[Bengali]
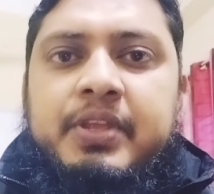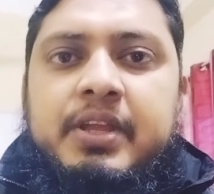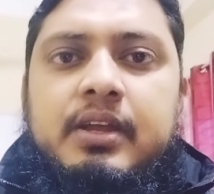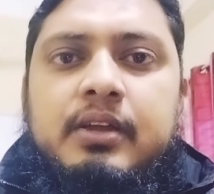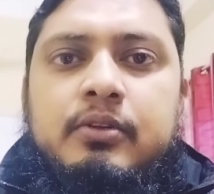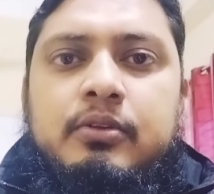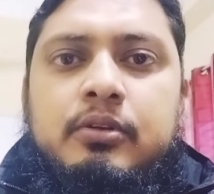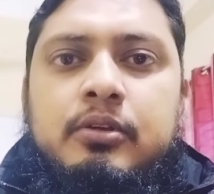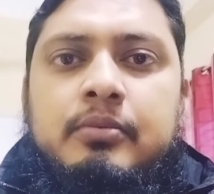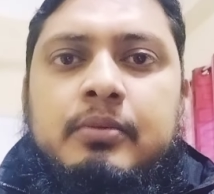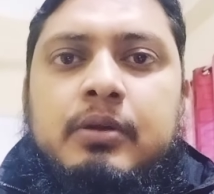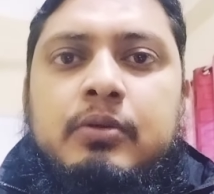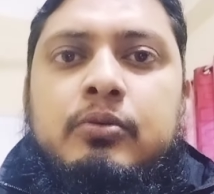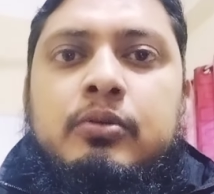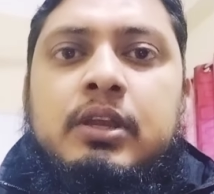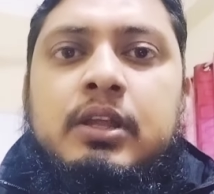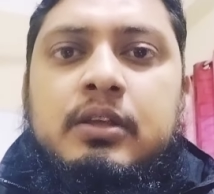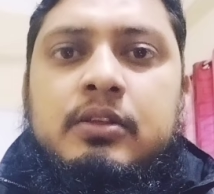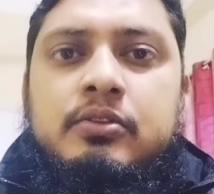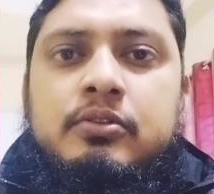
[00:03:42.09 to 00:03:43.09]
এগুলো বা
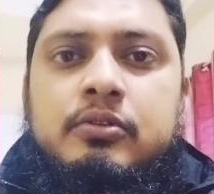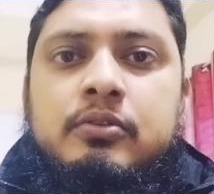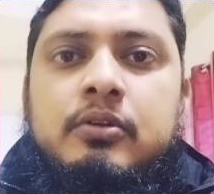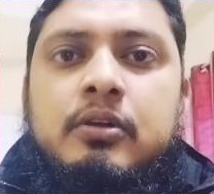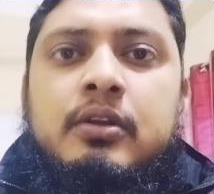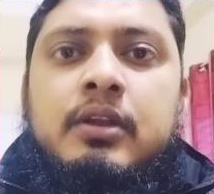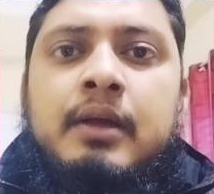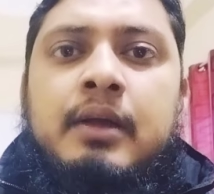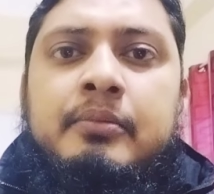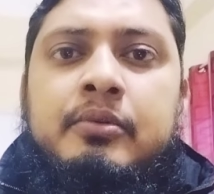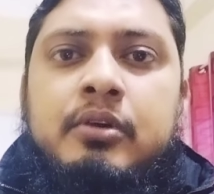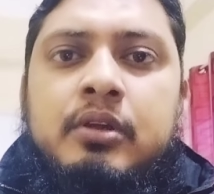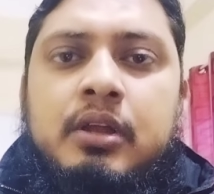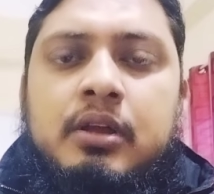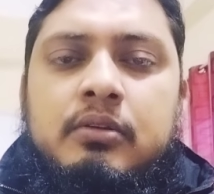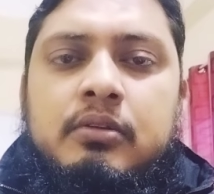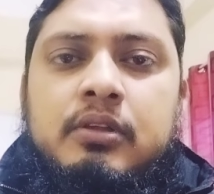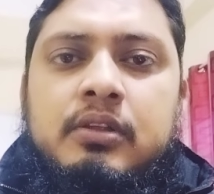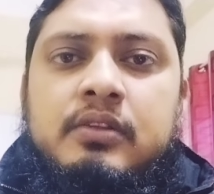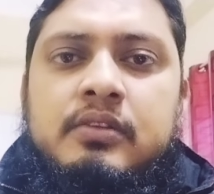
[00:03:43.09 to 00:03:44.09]
উল্লেখযোগ্য নাম করা
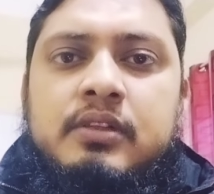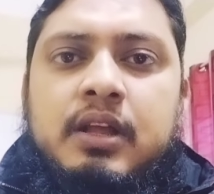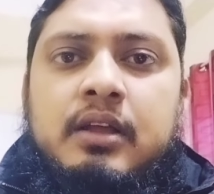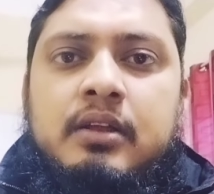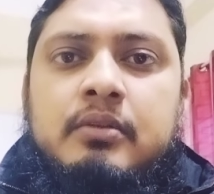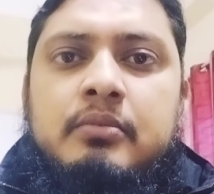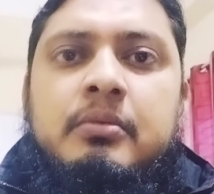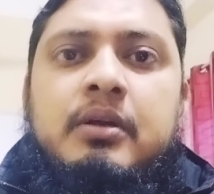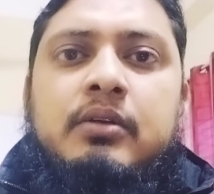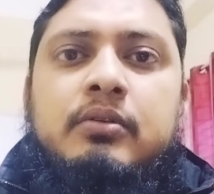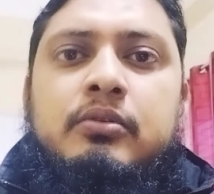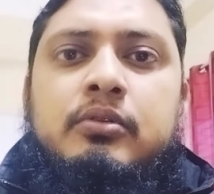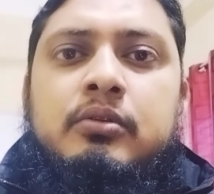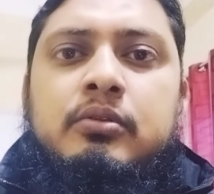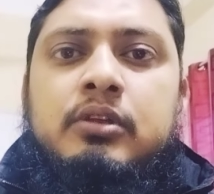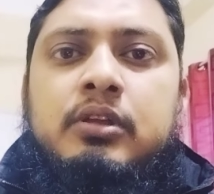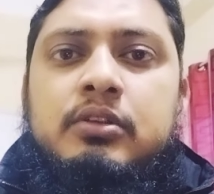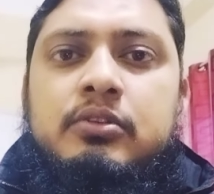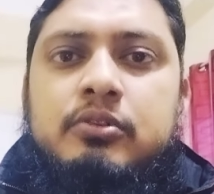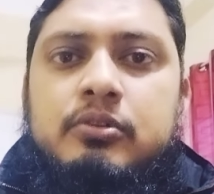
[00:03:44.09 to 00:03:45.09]
কোনো স্থান বা কোনো
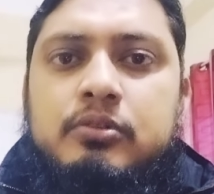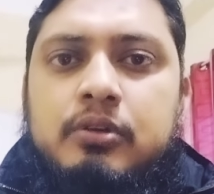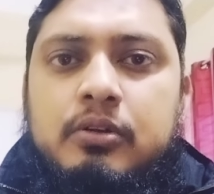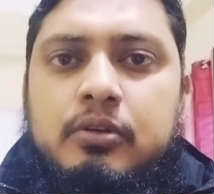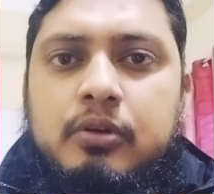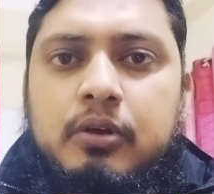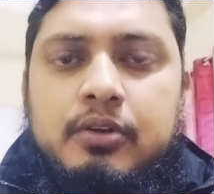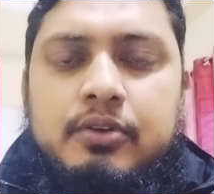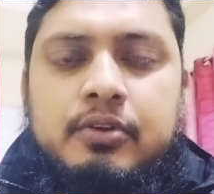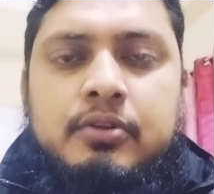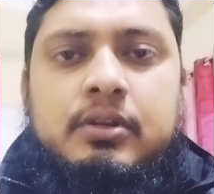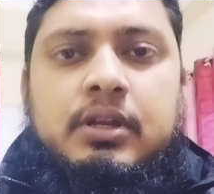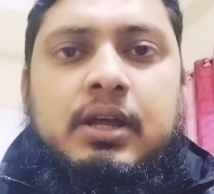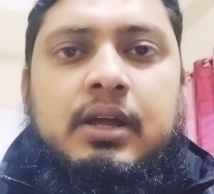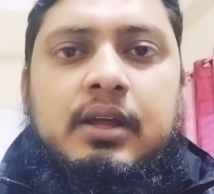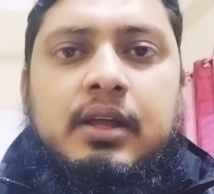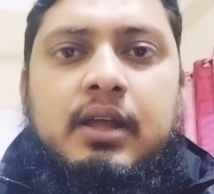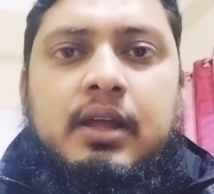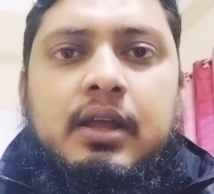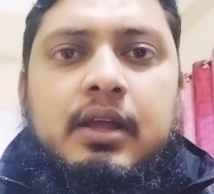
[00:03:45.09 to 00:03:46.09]
উল্লেখযোগ্য ঘটনা
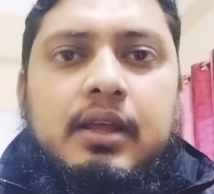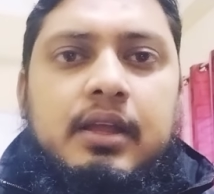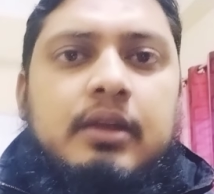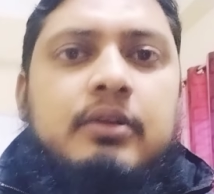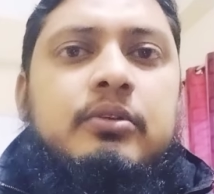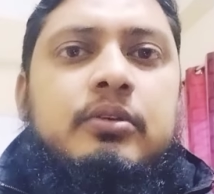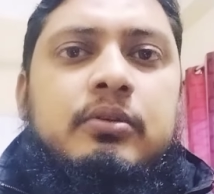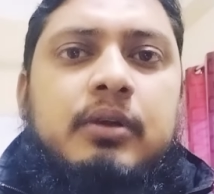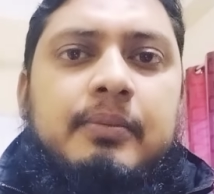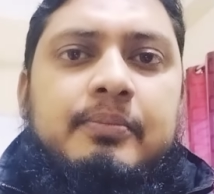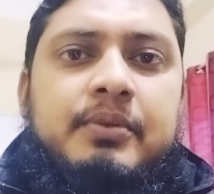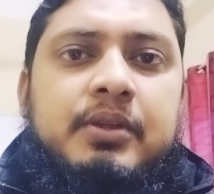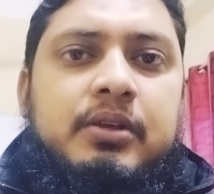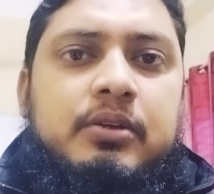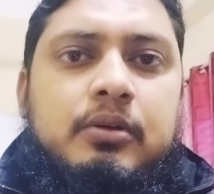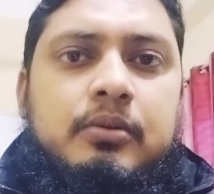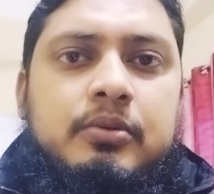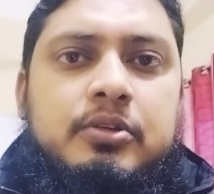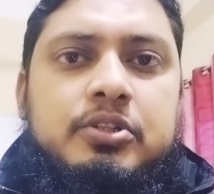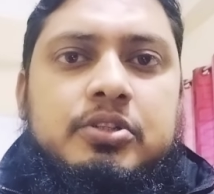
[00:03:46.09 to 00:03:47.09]
এগুলো আপনাকে
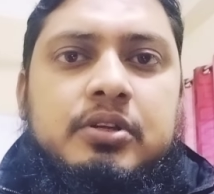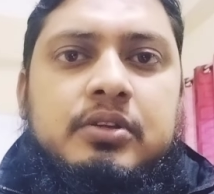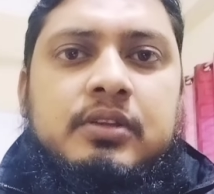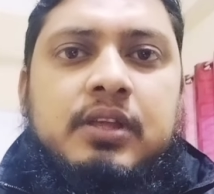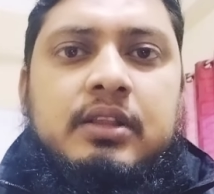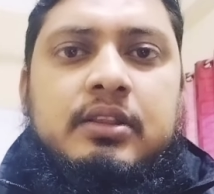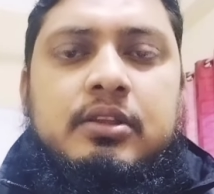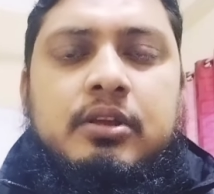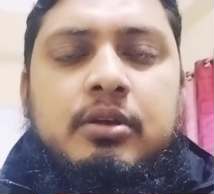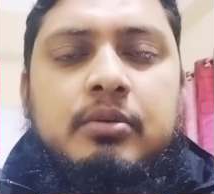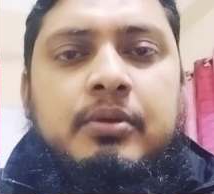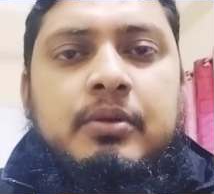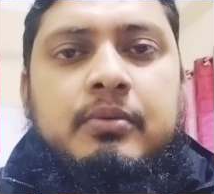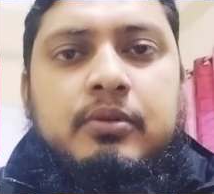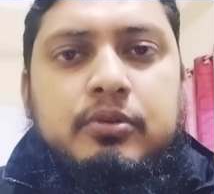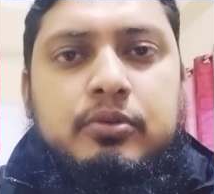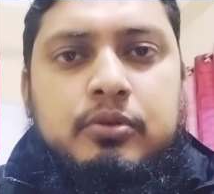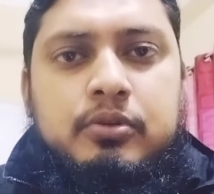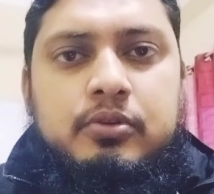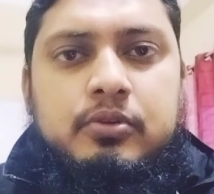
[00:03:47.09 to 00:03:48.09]
অবশ্যই জানতে রাখতে হবে এবং
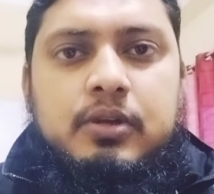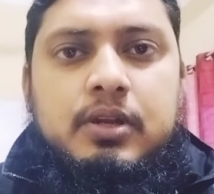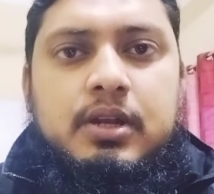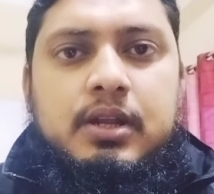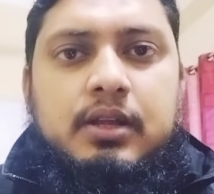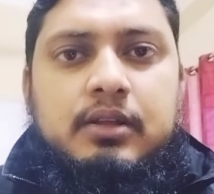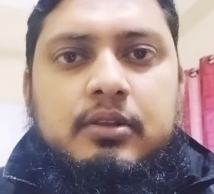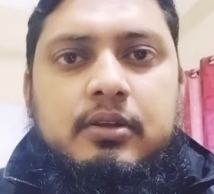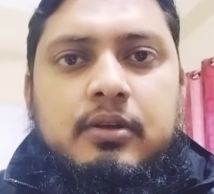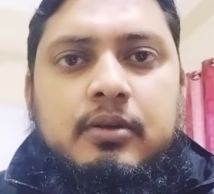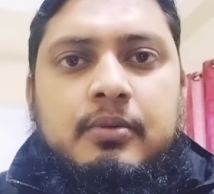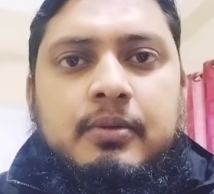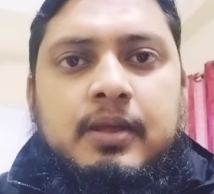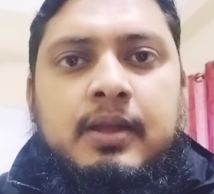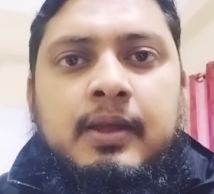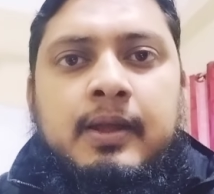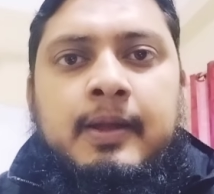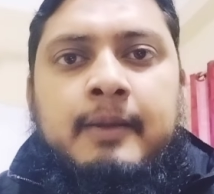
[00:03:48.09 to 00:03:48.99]
নোট করে রাখতে হবে